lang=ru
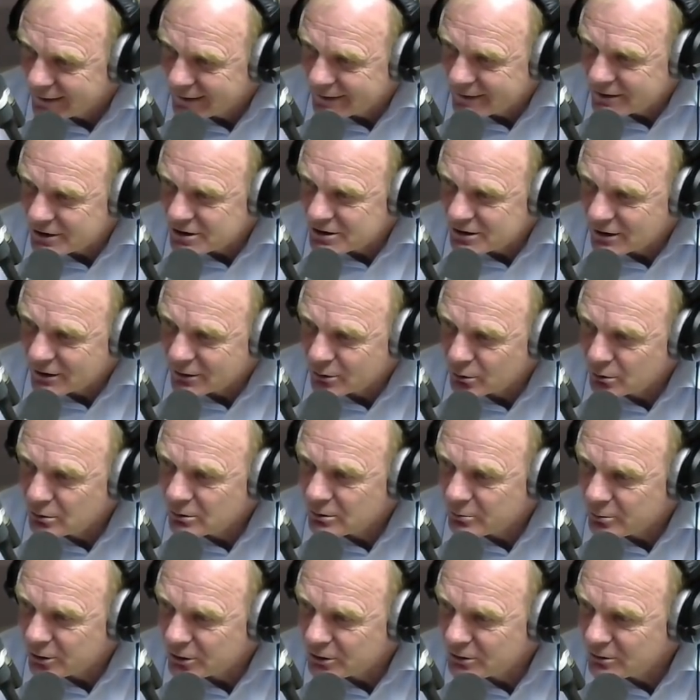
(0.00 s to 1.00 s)
конечно,
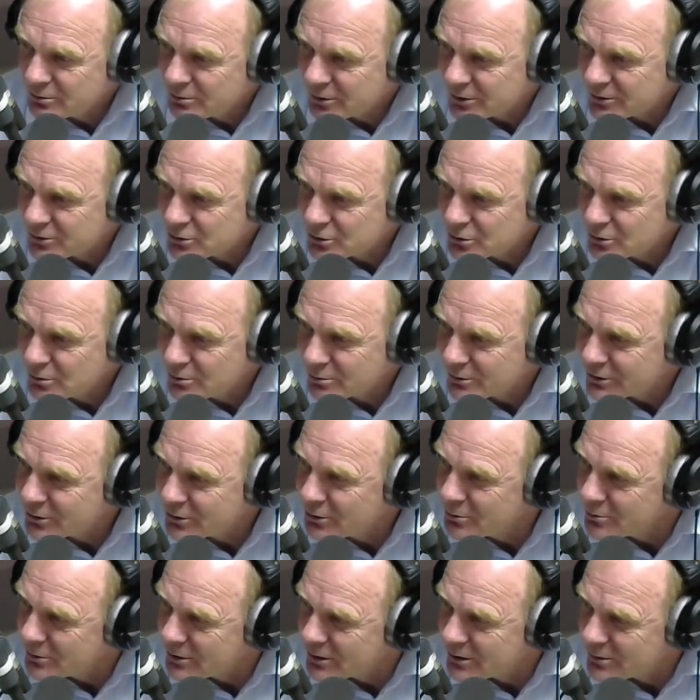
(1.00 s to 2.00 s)
но и при том, при всем мы
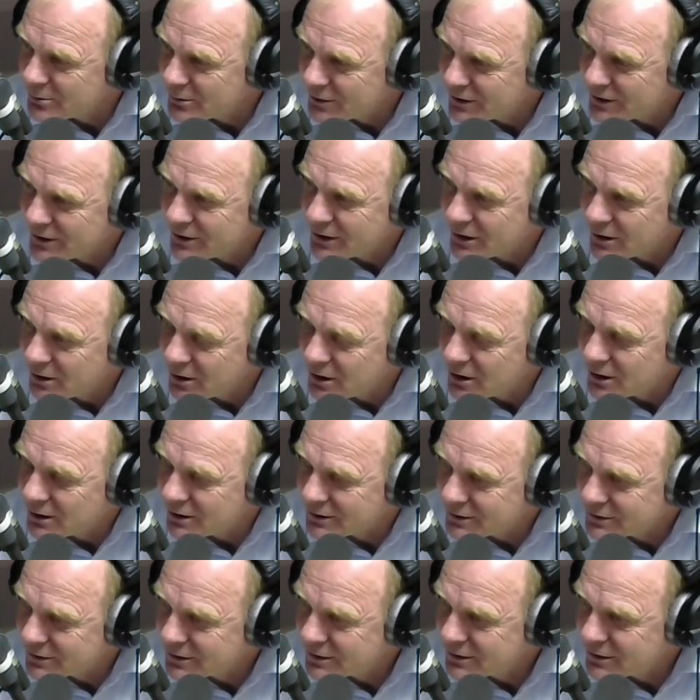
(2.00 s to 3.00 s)
думаем и о
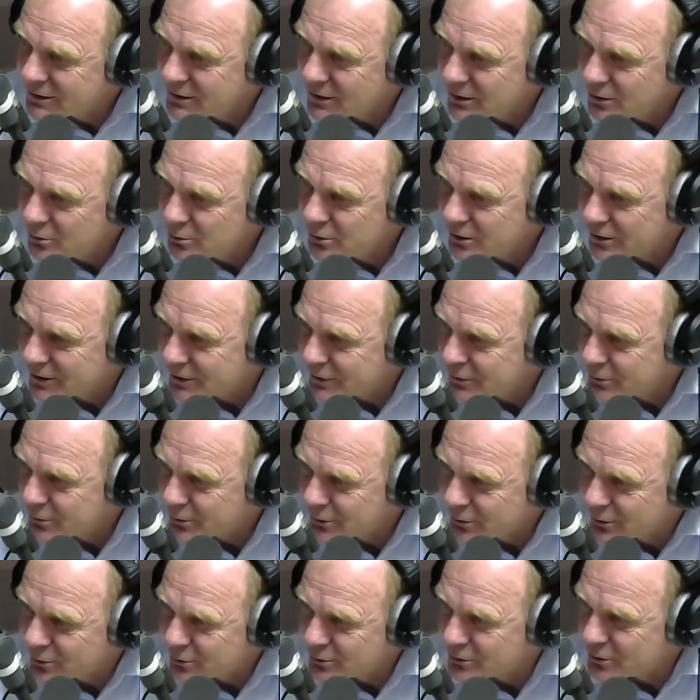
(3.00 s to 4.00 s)
тех людях,
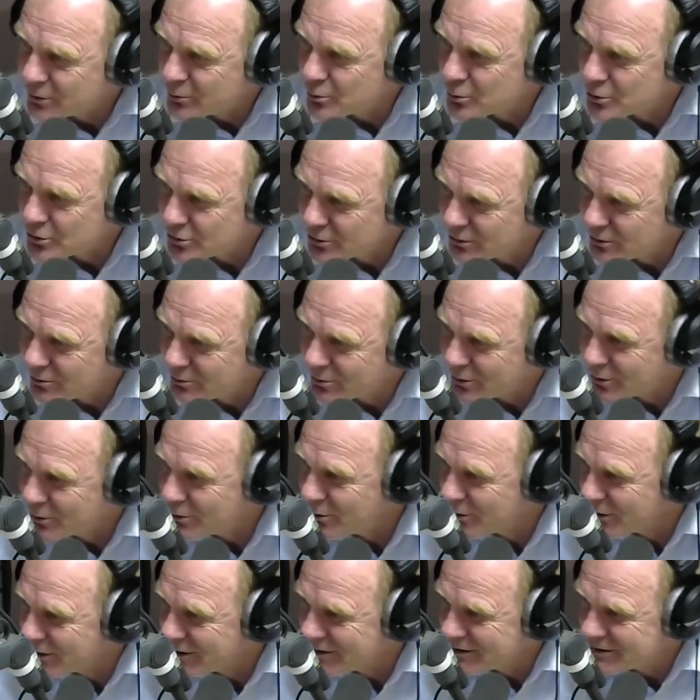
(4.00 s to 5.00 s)
которые ходят пешком, не
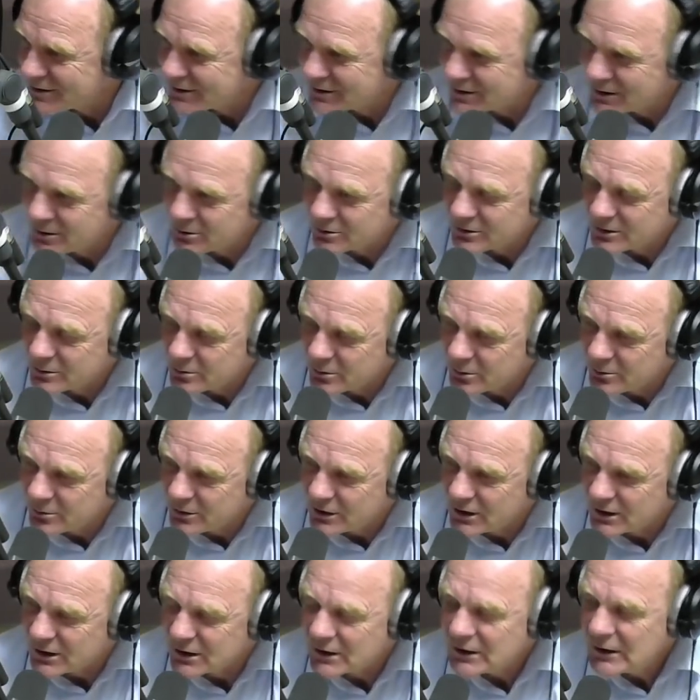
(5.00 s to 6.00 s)
только ездят на
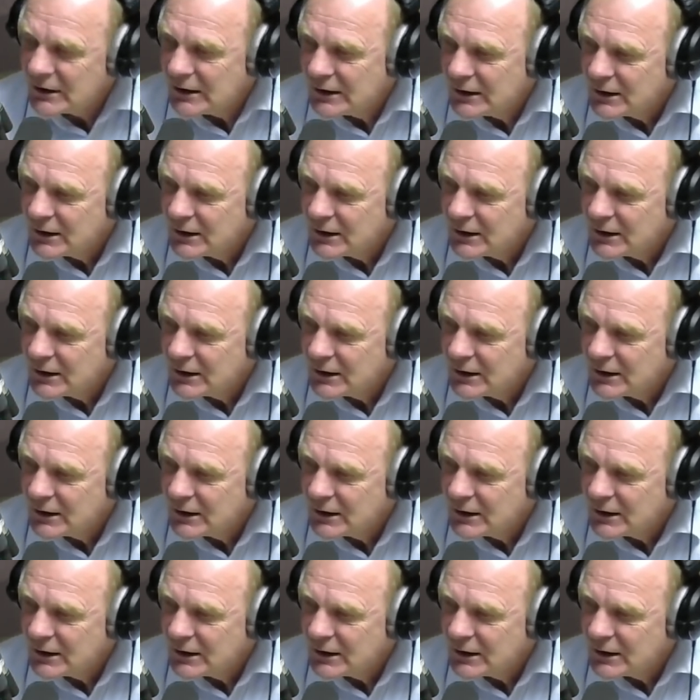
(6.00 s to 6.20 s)
автомобилях.